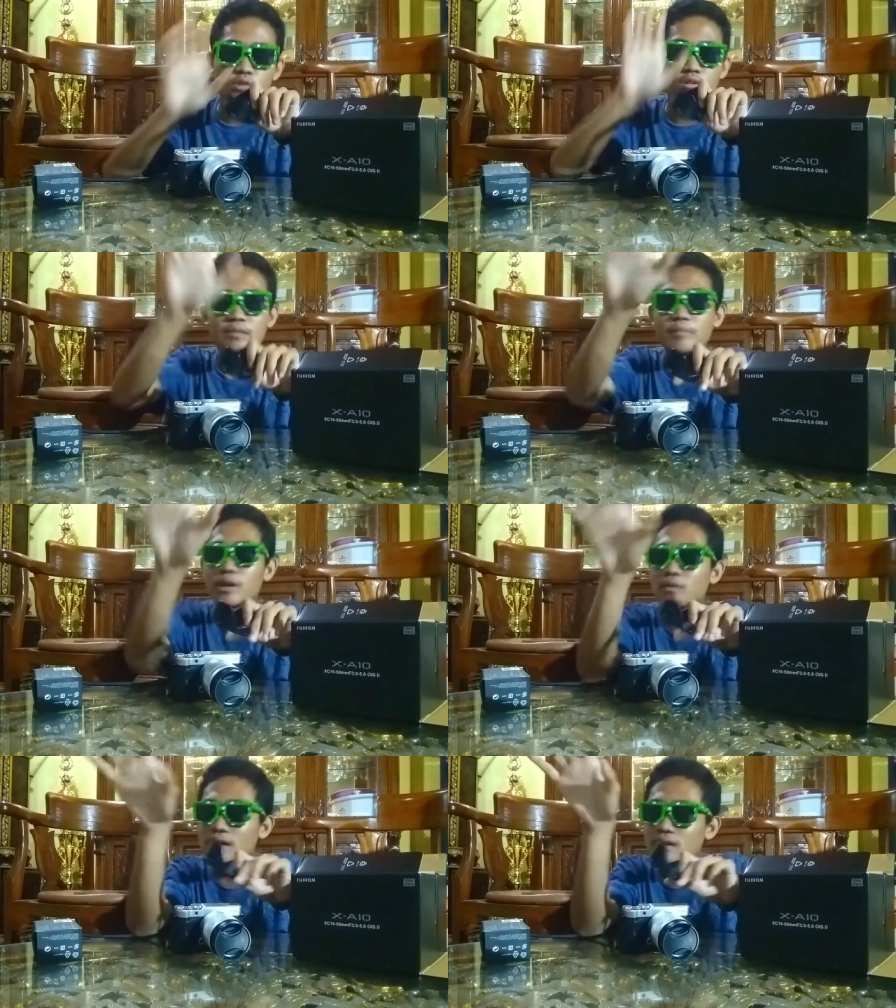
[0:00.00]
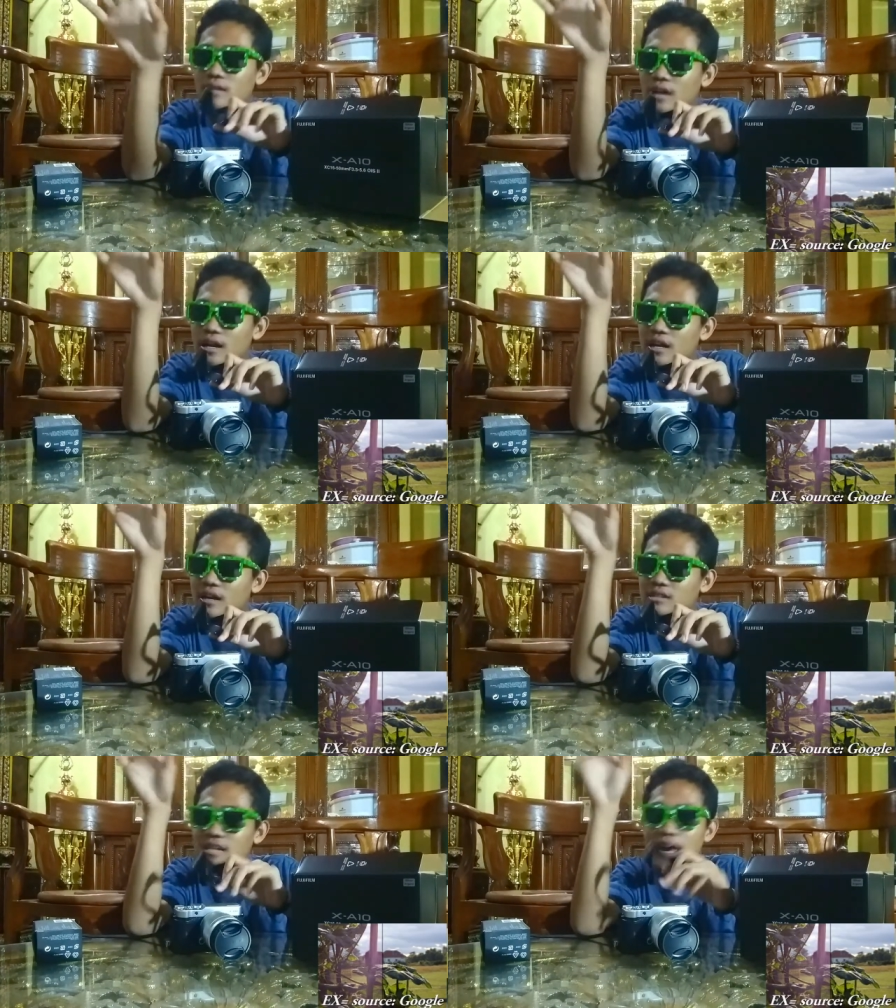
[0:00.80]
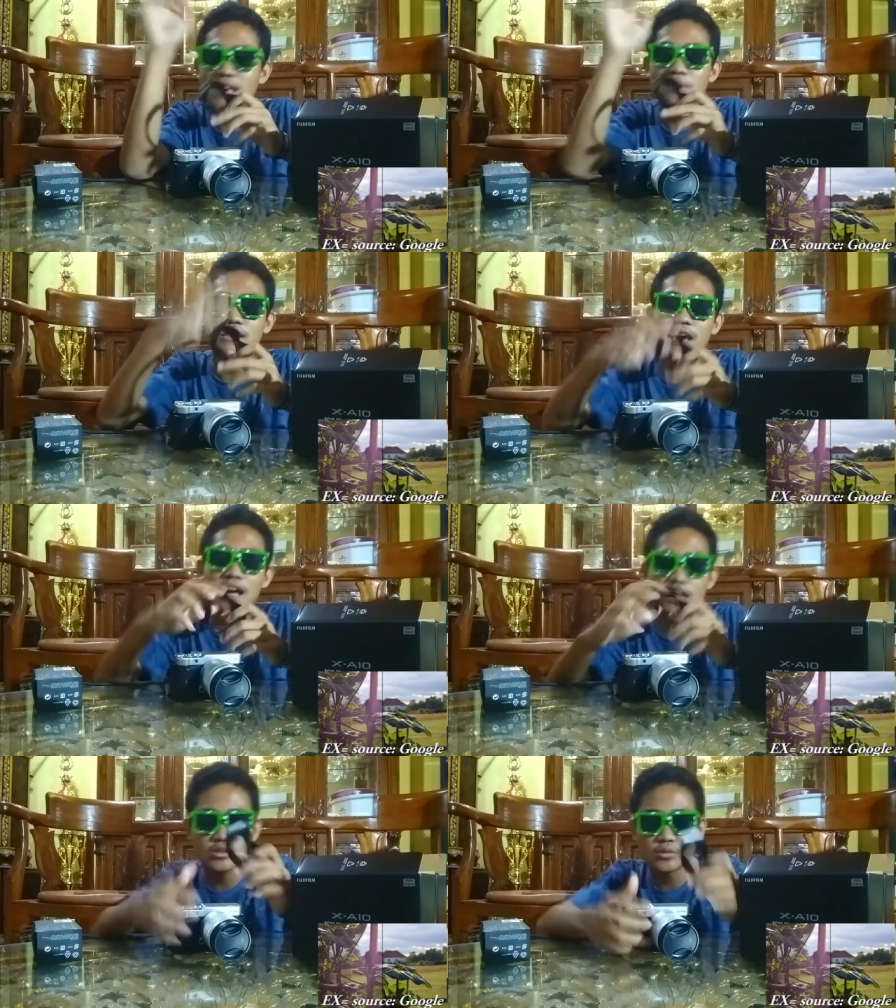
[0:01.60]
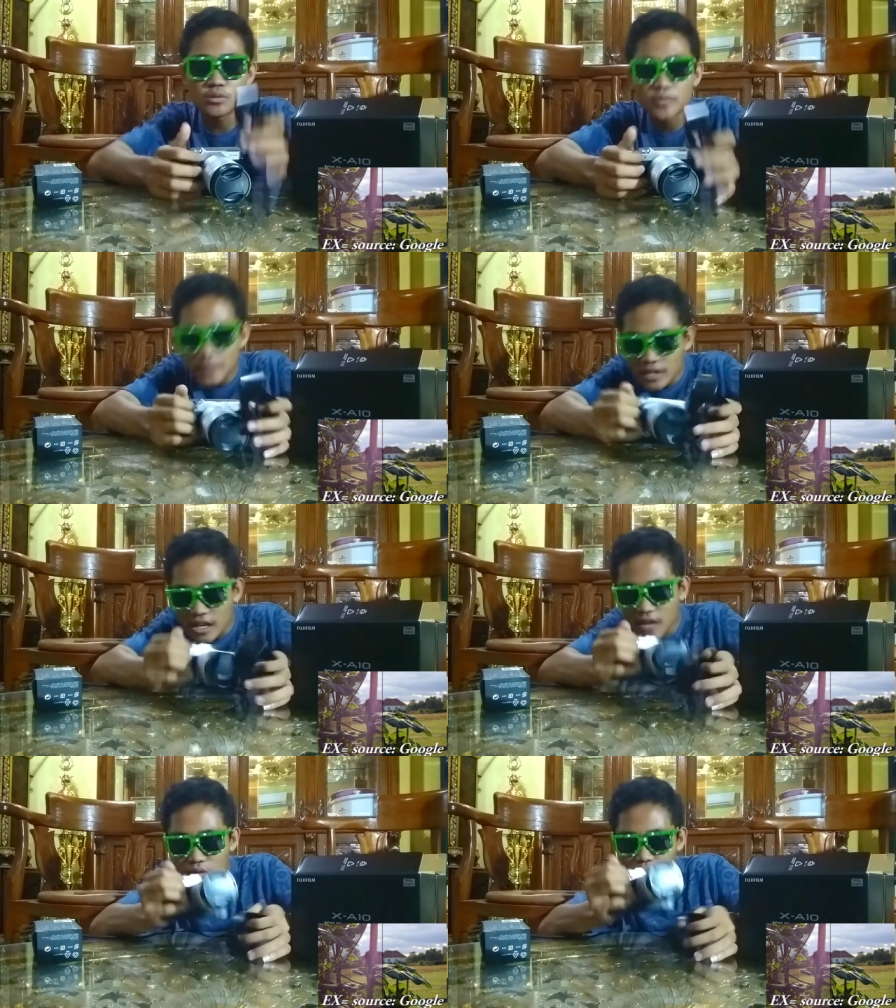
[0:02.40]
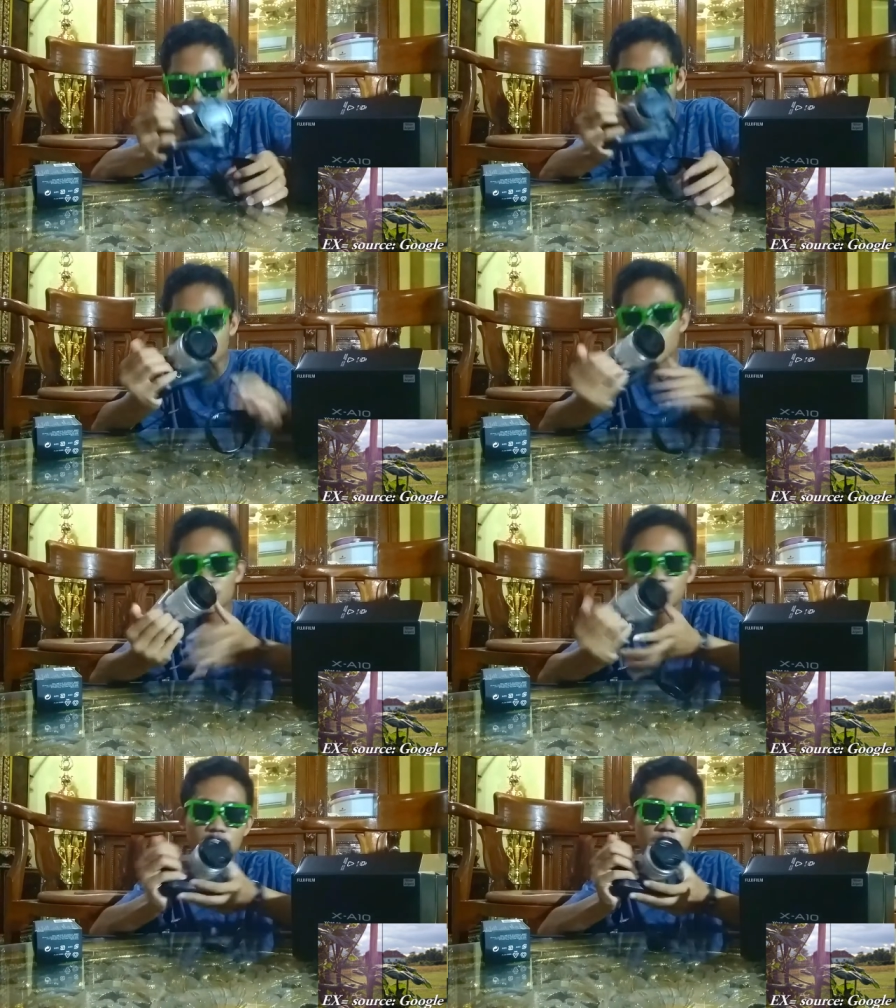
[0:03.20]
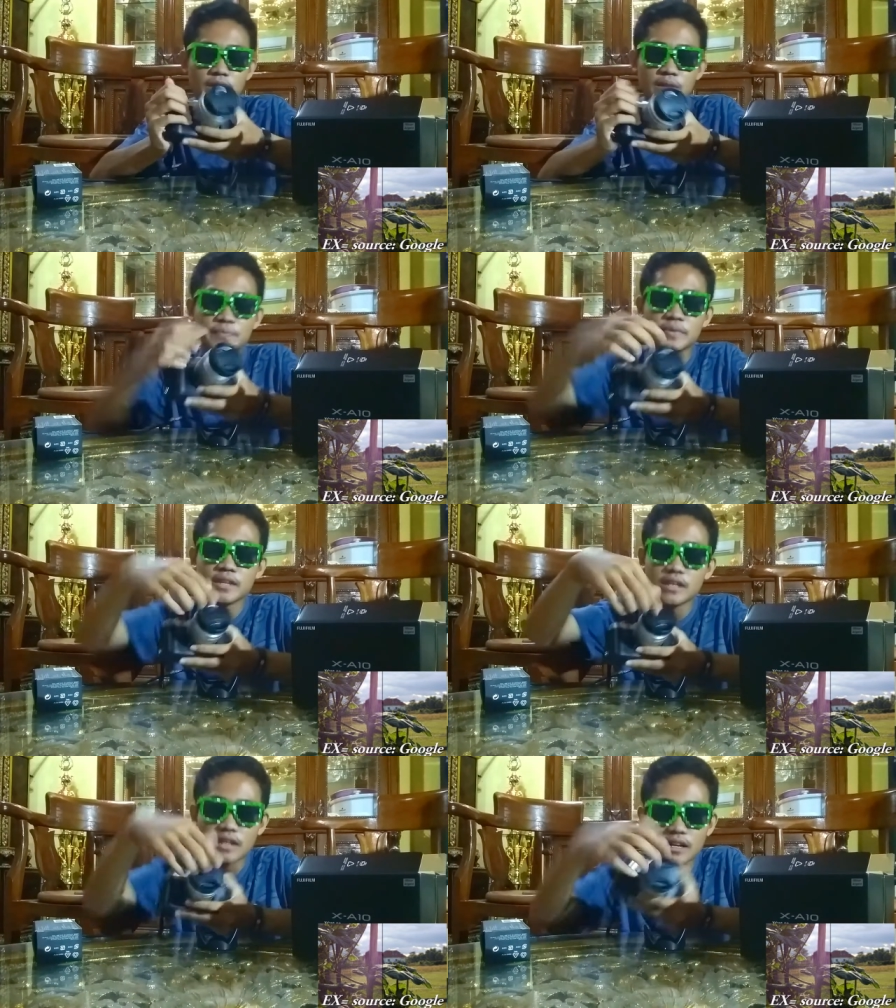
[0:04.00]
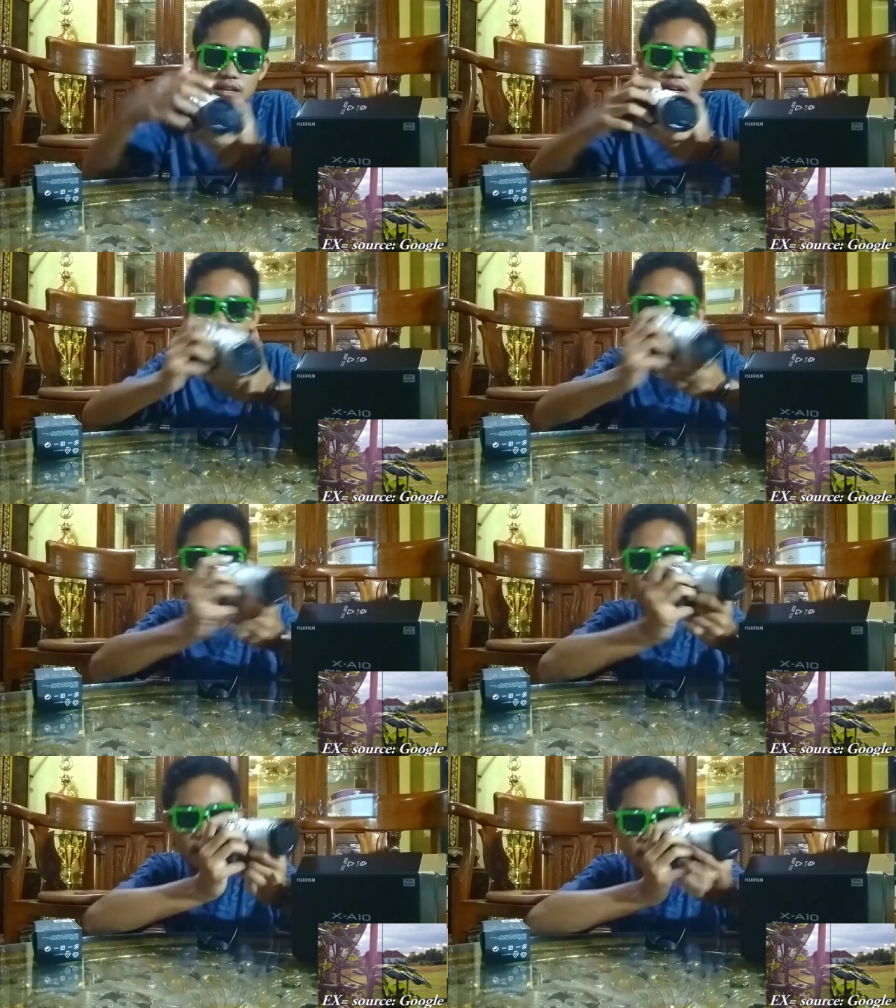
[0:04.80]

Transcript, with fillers: di depan kan ada cahaya matahari itu kalau lo apa ngerekam pakai